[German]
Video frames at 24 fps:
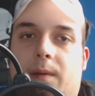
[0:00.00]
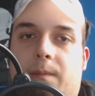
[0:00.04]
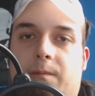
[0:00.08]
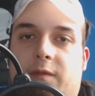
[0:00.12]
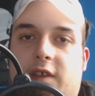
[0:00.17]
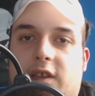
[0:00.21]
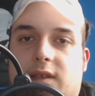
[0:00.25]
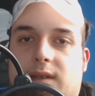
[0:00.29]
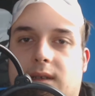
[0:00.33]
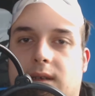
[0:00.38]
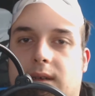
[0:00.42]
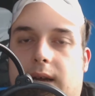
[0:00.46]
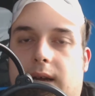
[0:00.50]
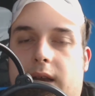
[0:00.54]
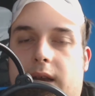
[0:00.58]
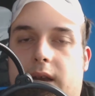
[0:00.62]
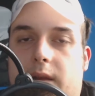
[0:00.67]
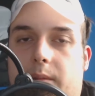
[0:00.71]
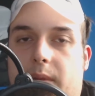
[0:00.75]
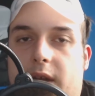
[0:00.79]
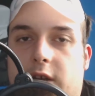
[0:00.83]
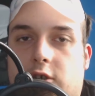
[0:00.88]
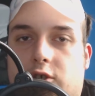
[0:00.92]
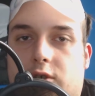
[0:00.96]
Ähm, wir
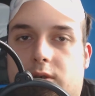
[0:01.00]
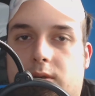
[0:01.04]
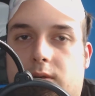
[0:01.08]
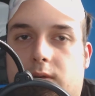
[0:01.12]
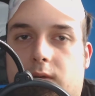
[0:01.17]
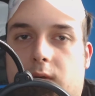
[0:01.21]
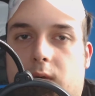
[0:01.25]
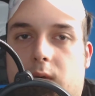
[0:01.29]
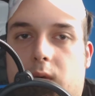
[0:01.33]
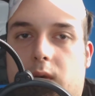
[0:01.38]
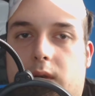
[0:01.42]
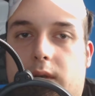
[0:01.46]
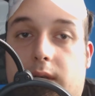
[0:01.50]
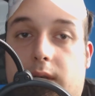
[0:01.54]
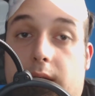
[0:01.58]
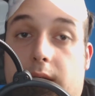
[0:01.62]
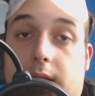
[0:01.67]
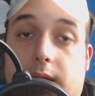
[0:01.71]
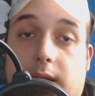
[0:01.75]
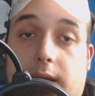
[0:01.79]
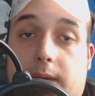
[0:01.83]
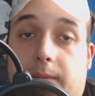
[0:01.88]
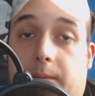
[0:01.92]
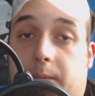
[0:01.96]
sind alle Menschen
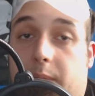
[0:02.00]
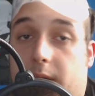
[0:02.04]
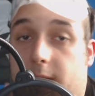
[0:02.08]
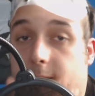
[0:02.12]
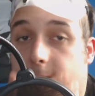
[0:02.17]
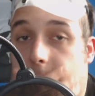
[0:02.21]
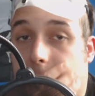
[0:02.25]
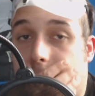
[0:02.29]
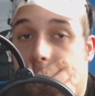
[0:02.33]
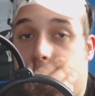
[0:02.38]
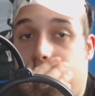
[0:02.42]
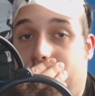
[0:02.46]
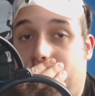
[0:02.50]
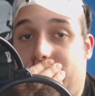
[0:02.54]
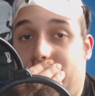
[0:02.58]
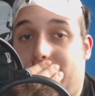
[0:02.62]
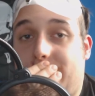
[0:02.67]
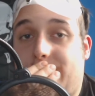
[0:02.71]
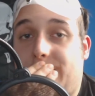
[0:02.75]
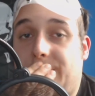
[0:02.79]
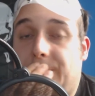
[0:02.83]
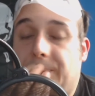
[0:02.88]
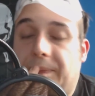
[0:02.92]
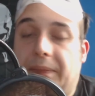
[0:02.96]
und ja, jedem passieren
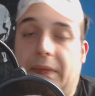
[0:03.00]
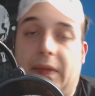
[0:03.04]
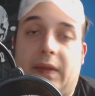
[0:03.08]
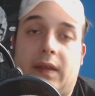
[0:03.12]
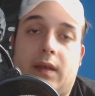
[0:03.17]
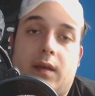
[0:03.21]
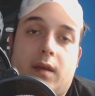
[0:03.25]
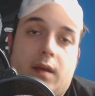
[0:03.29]
Fehler.